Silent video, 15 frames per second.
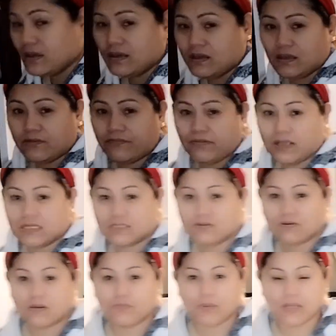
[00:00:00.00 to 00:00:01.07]
I-flex
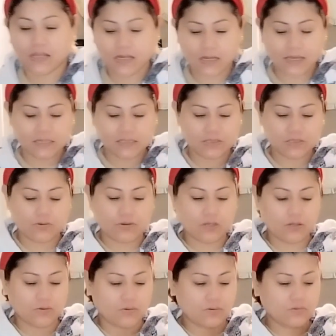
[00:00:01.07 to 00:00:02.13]
ko nga pala guys yung
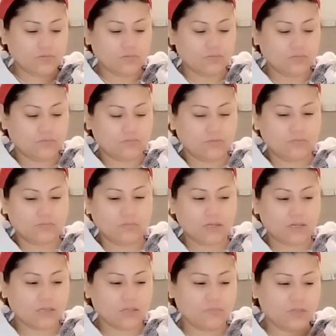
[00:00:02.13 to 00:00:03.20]
ano,
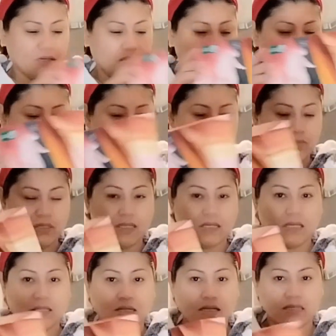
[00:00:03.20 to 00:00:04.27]
mga kaibigan yung
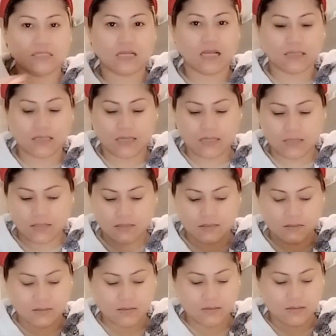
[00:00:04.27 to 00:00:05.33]
binigay nila sa akin.
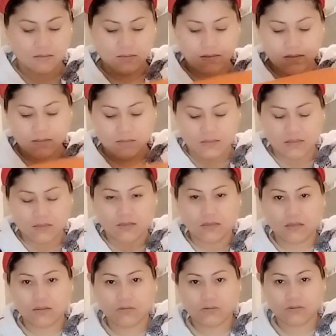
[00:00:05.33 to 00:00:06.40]

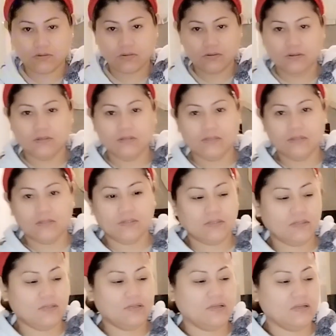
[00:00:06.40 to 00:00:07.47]
Ito.
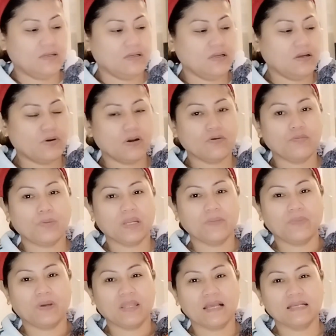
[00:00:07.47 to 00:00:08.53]
Ewan ko
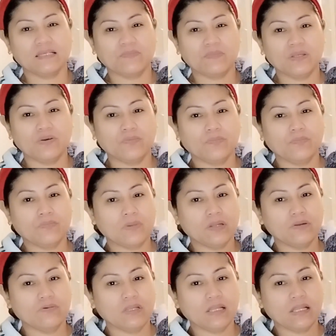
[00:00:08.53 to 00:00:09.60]
pare-parehas naman yung
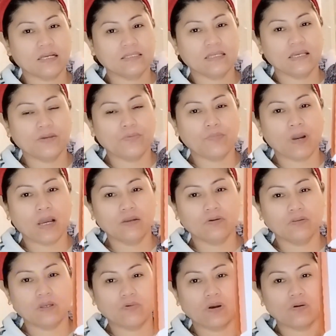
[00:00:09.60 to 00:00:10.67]
ano nila kasi yung
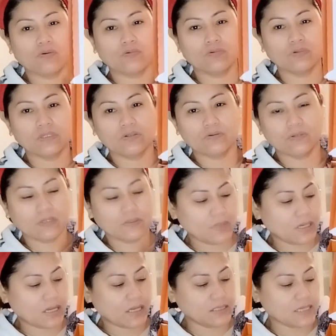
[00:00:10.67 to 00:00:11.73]
balot. Ewan ko kung sino
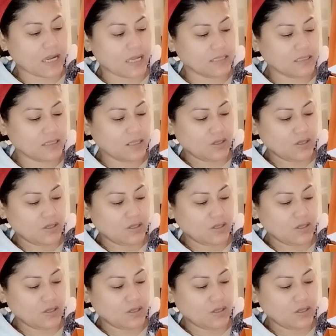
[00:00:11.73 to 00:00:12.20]
nagbigay dyan.